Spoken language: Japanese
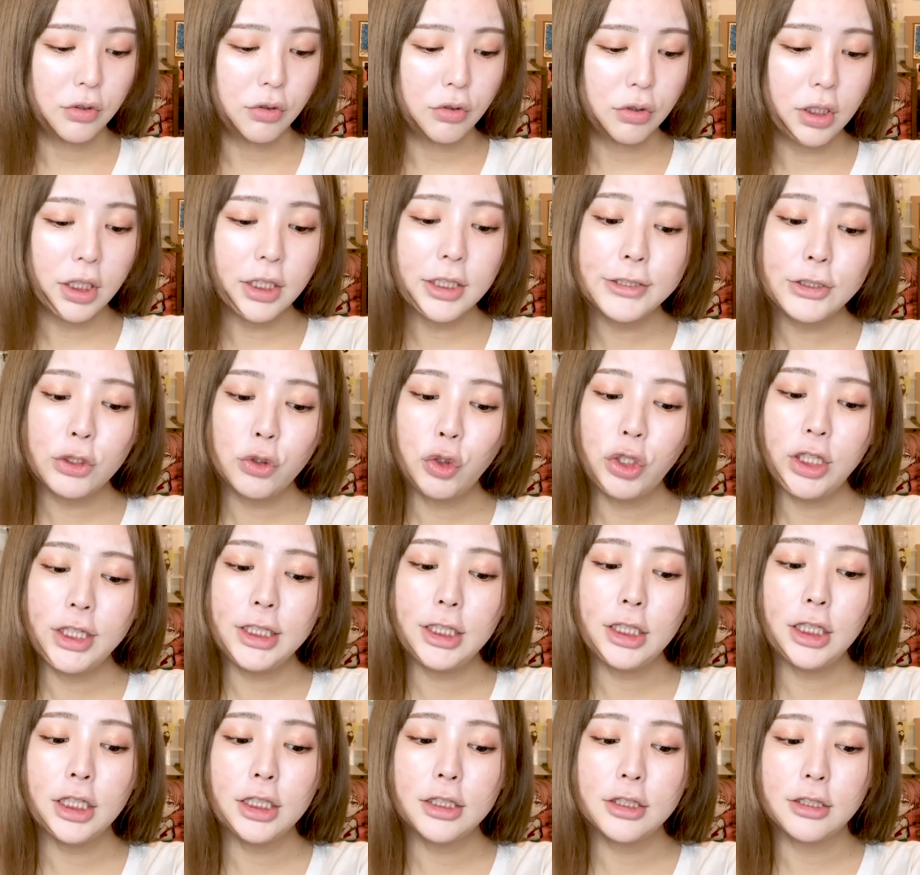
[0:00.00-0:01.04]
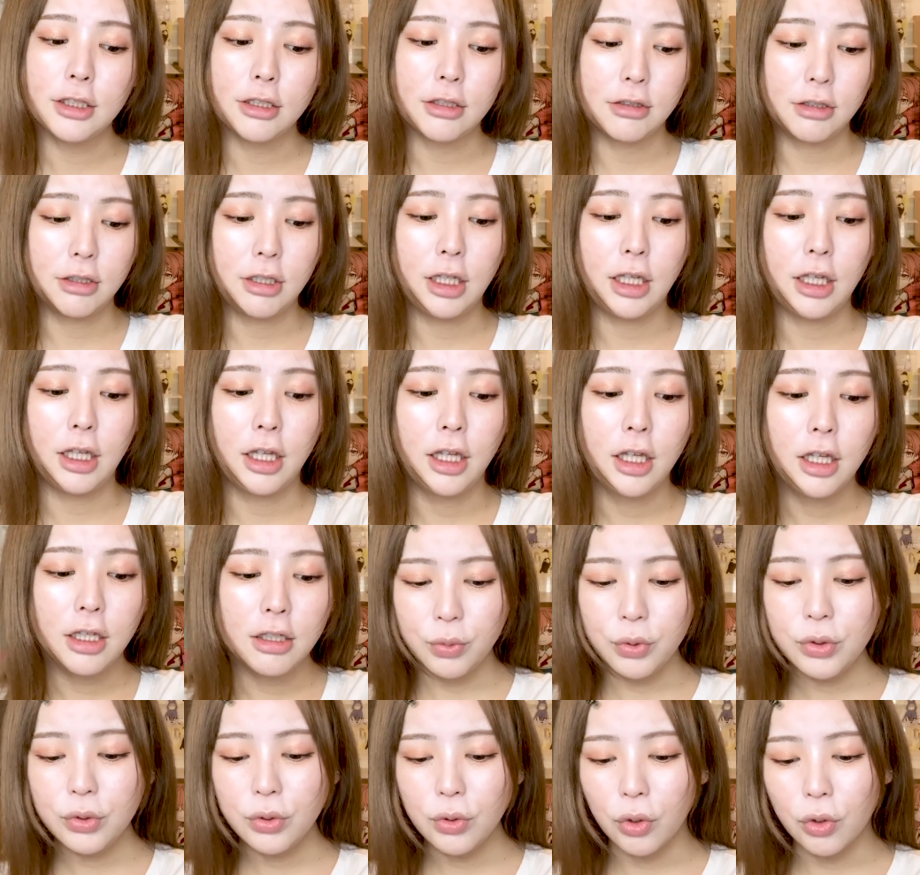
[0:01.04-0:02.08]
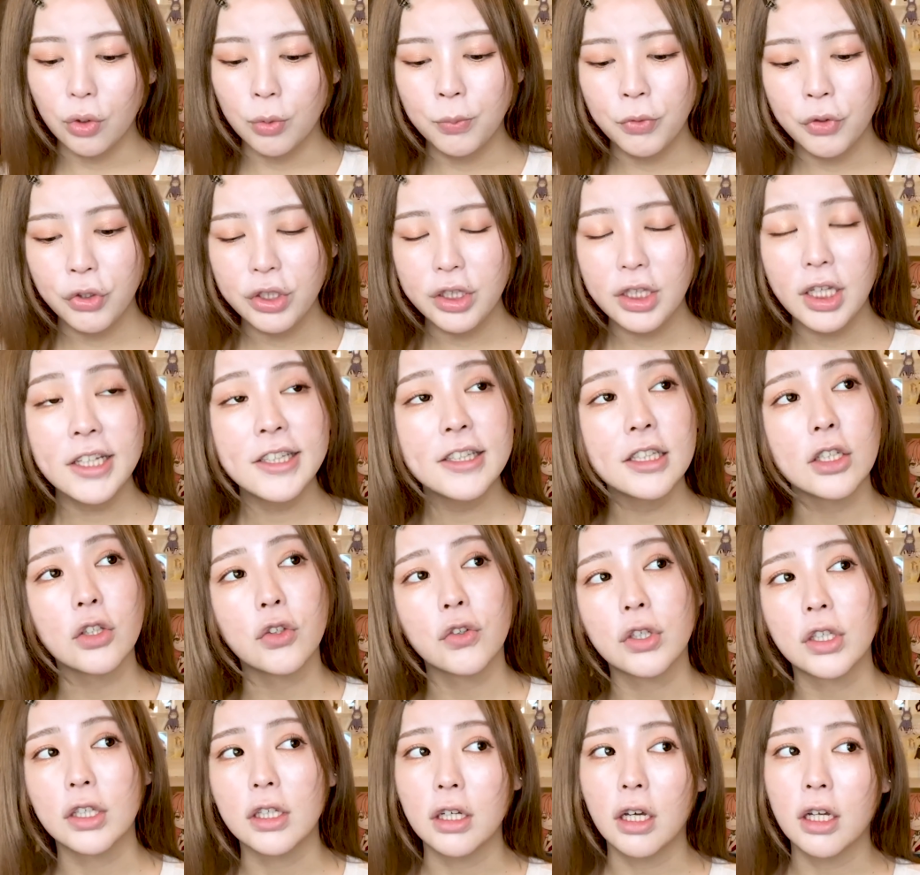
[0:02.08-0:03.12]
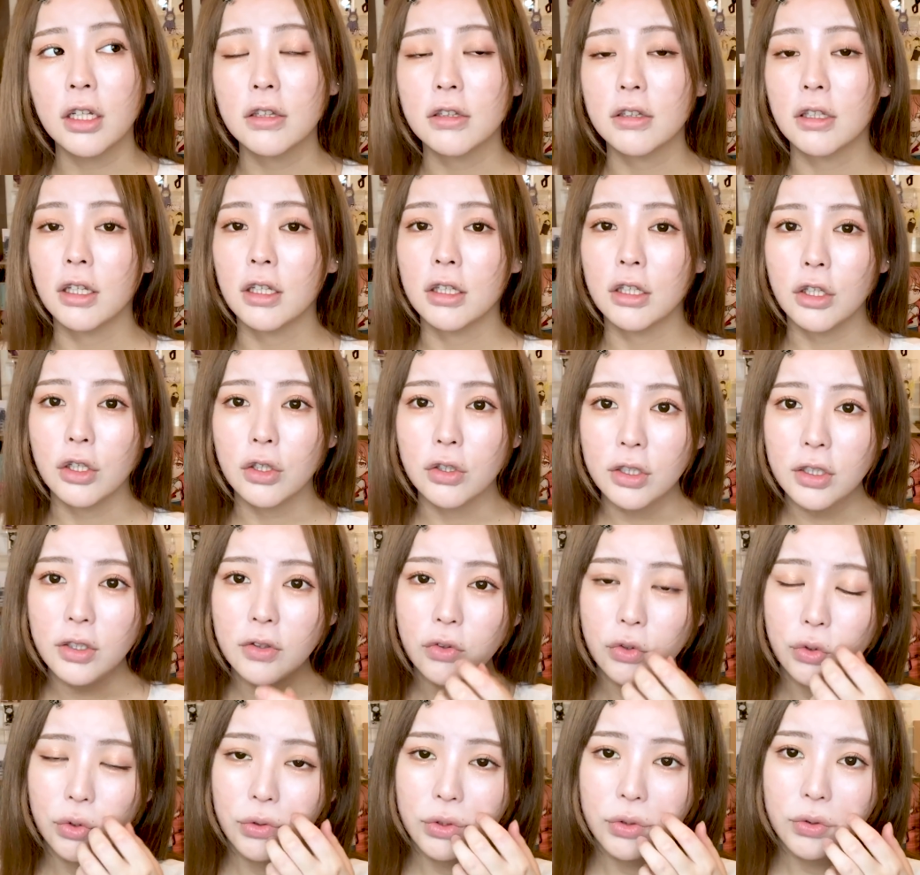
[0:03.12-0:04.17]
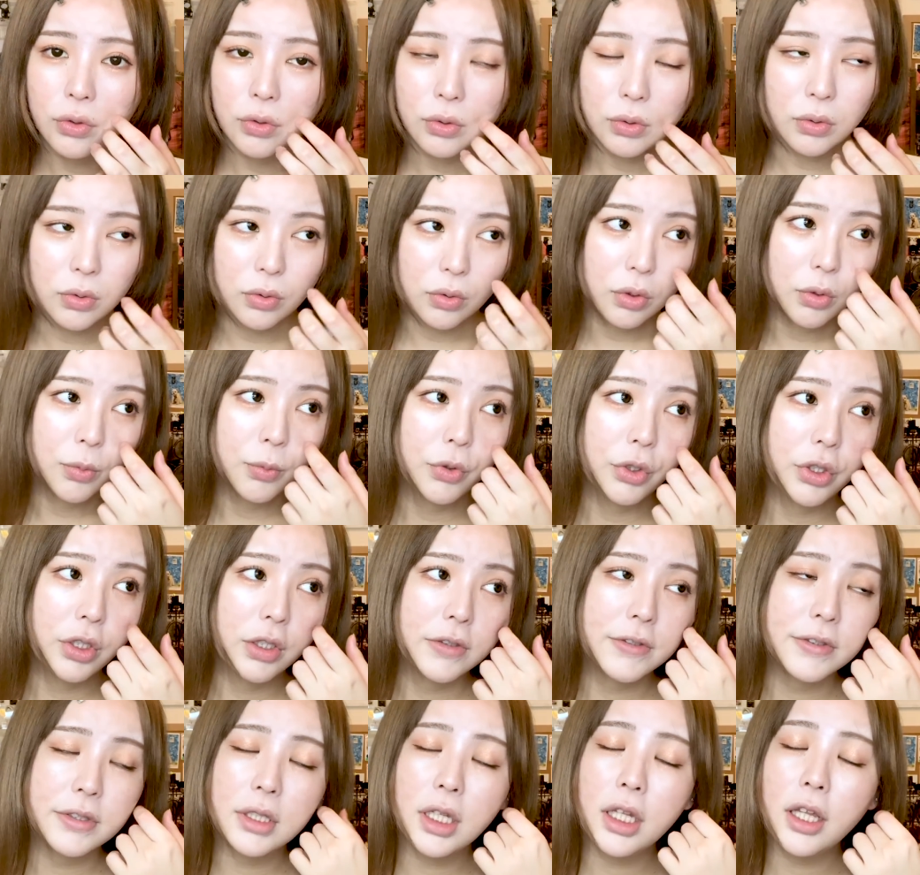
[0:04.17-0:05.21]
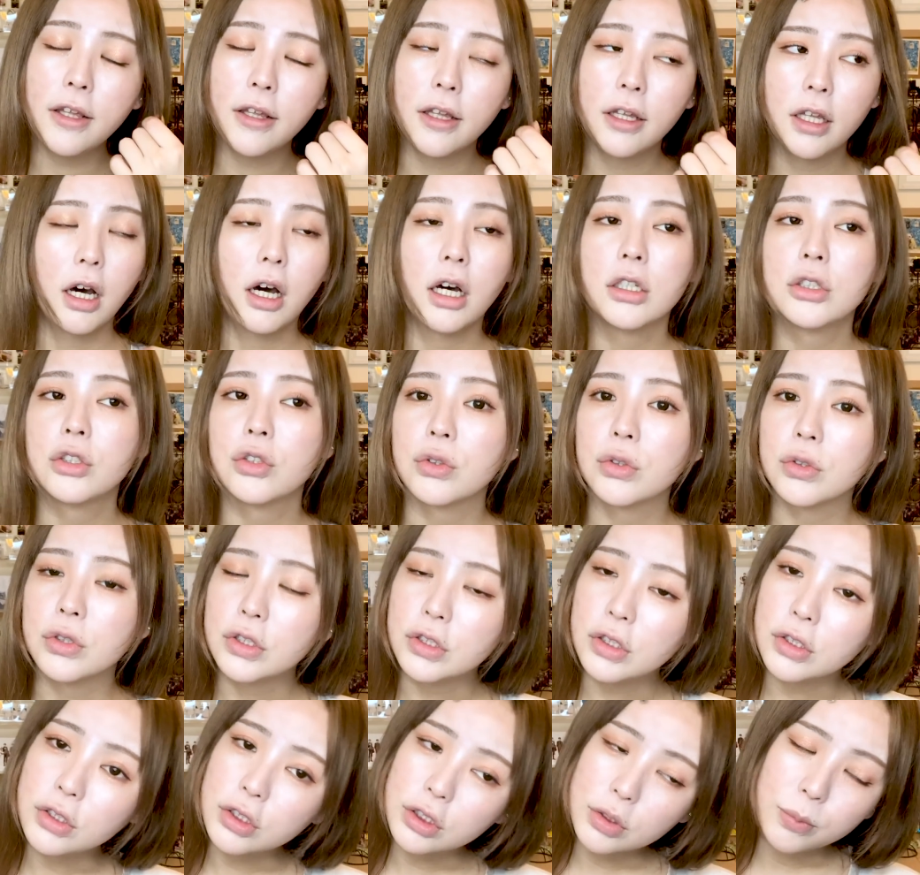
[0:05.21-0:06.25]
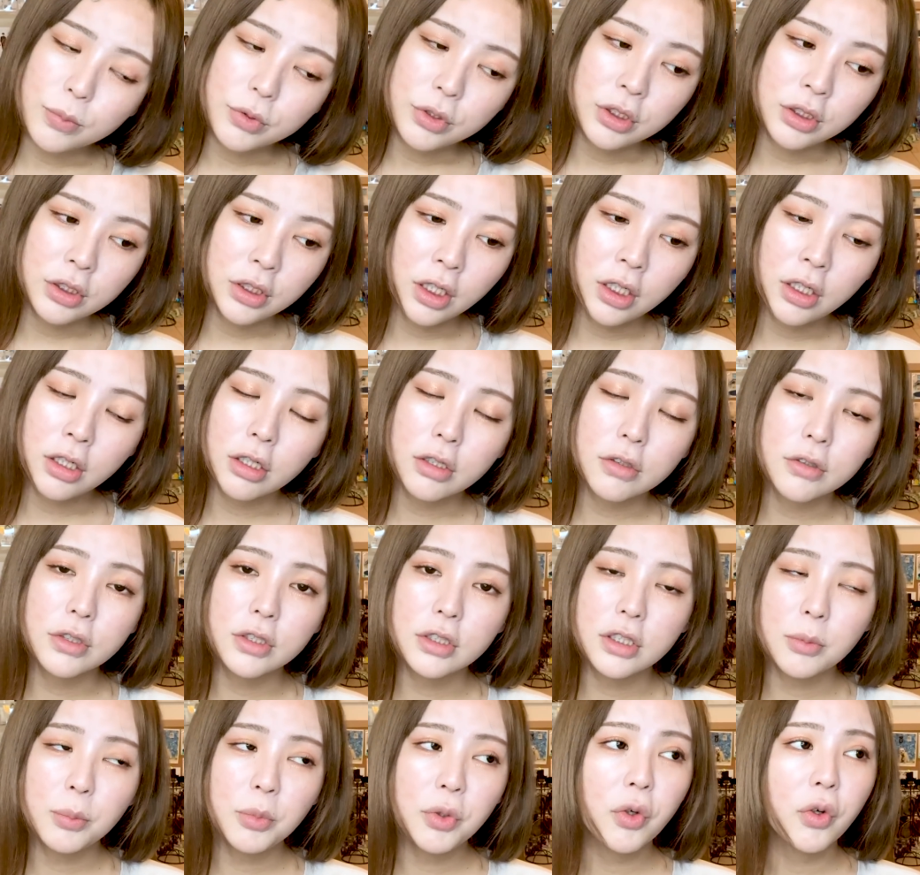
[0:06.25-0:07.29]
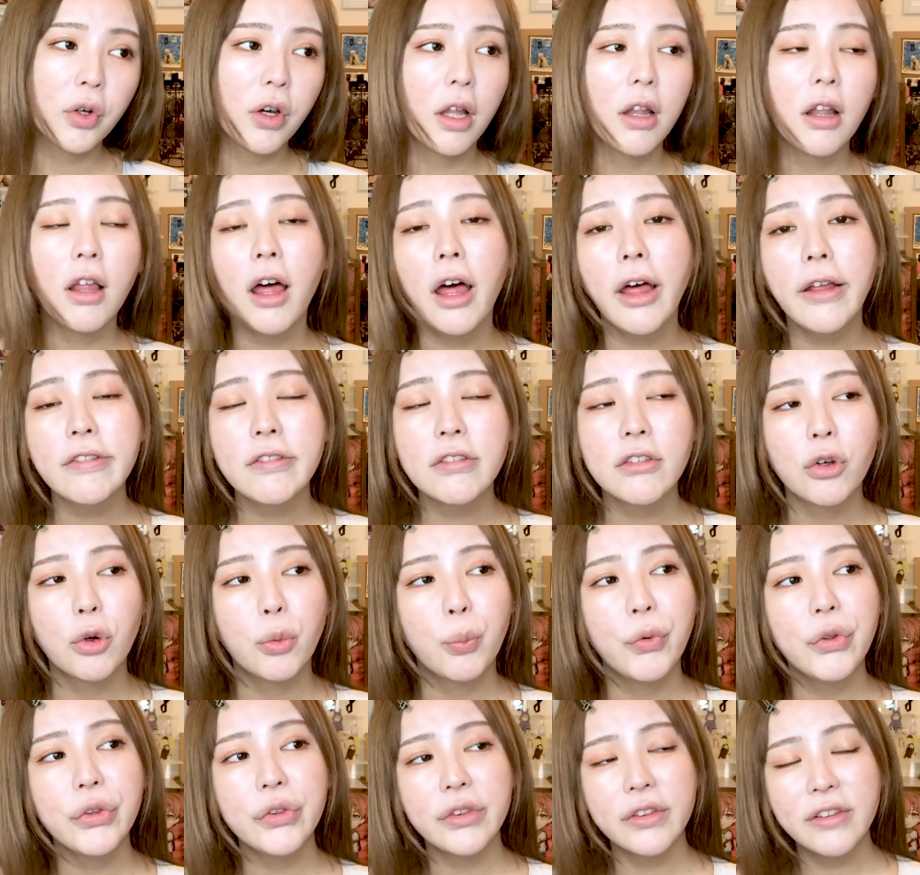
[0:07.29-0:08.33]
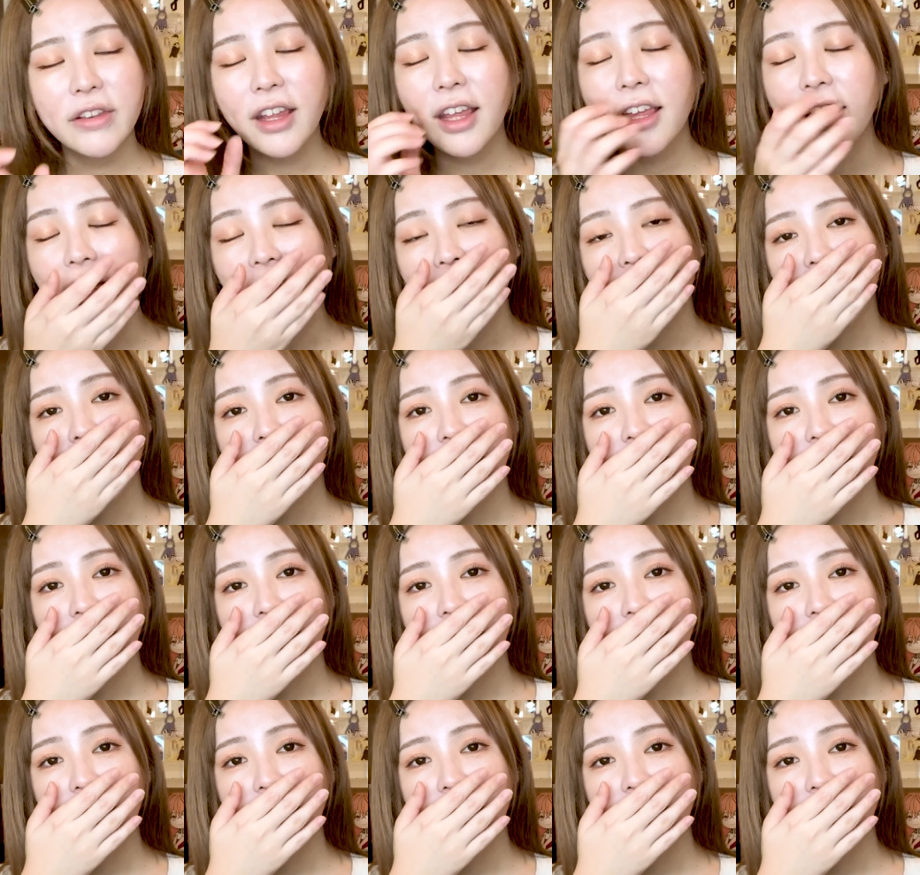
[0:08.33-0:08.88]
そっから疎遠になっちゃって、ふと思い立った時があったんだよね。その人のことを思い出して、ああ、ちょっと久しぶりに連絡してみようかなって思って、